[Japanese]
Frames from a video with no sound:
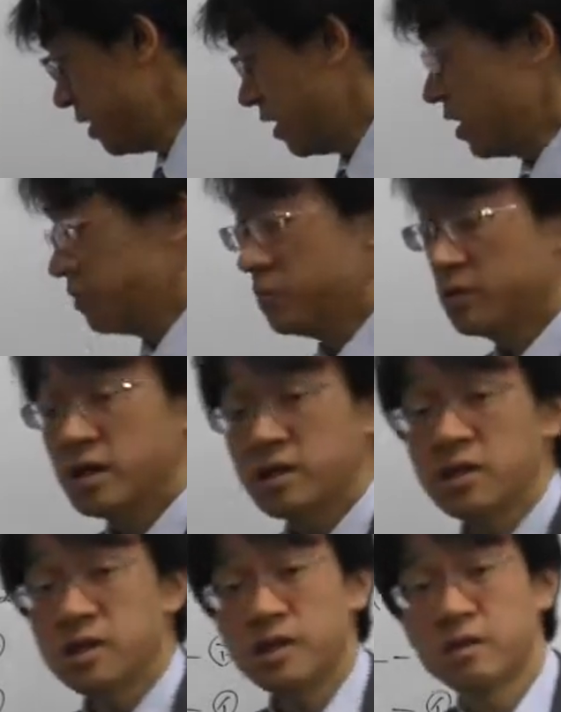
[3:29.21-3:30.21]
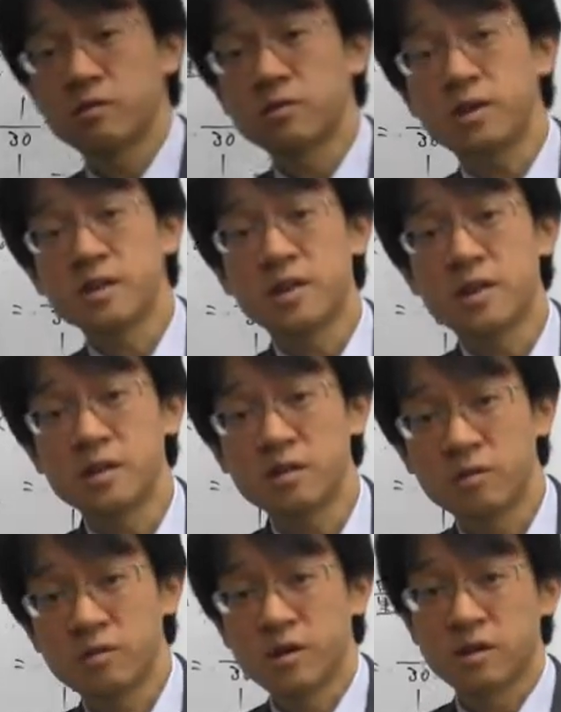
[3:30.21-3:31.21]
1分間で入れることができ
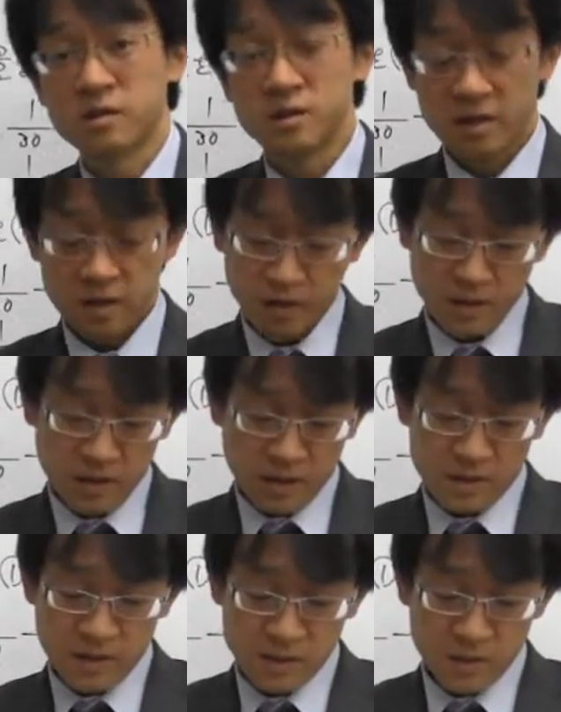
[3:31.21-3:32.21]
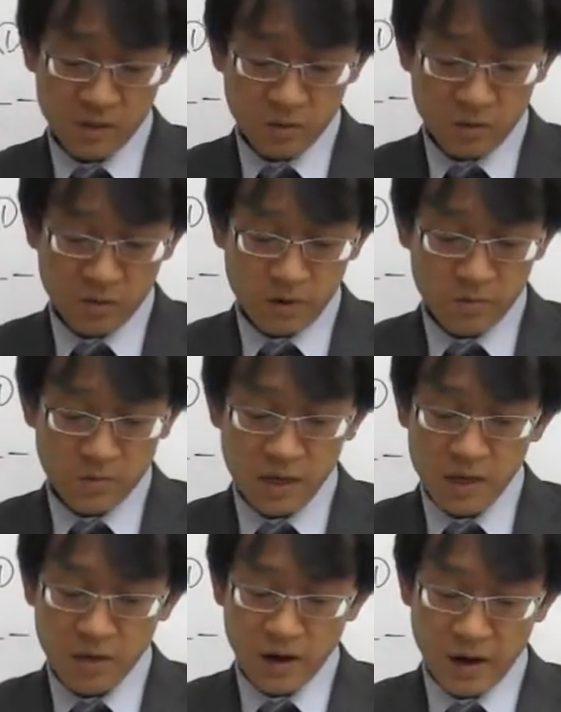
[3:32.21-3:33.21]
るとわかるんですね。え設問は
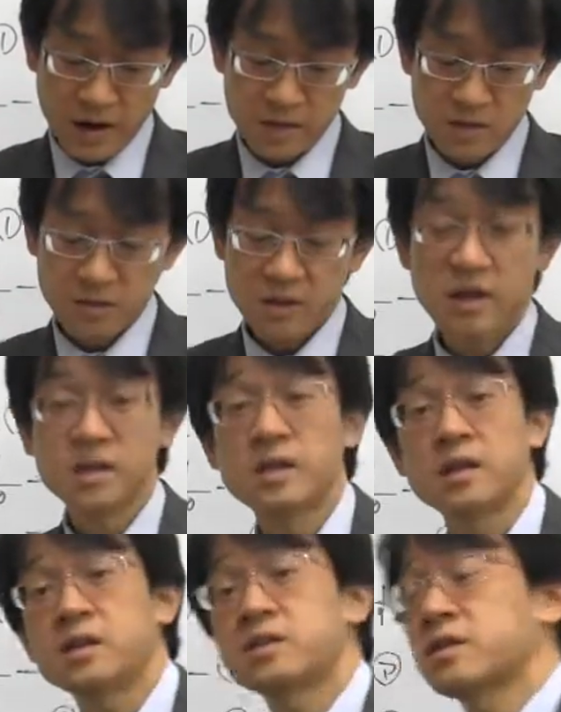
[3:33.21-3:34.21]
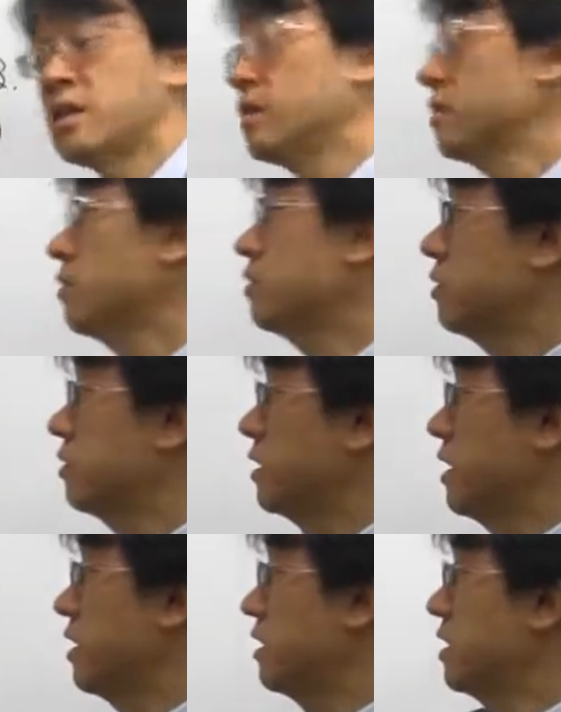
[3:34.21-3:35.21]
B の排水管だけ使うとっん
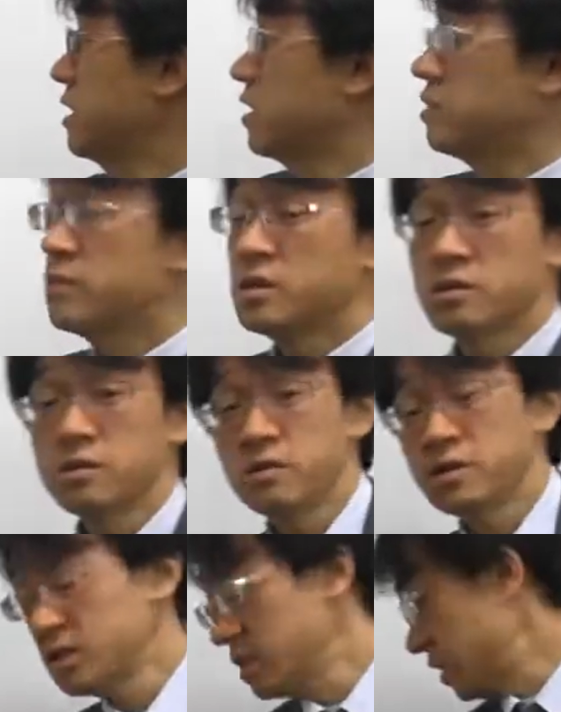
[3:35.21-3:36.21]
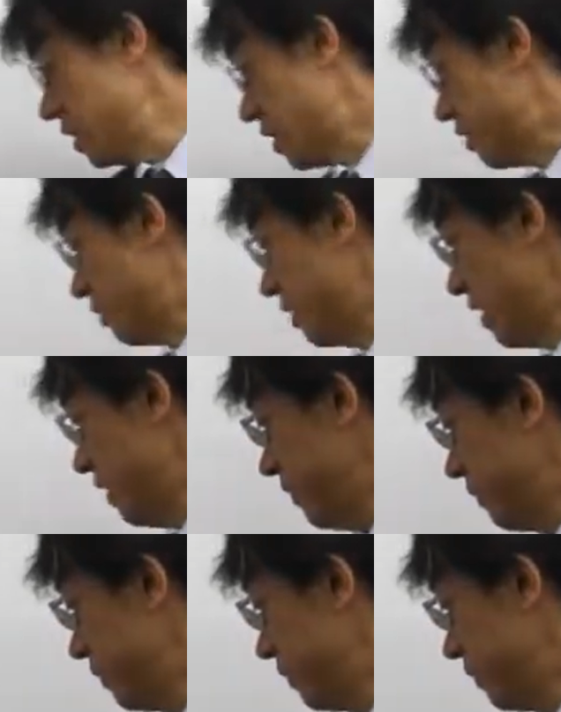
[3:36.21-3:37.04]
で全体の水の量1なので、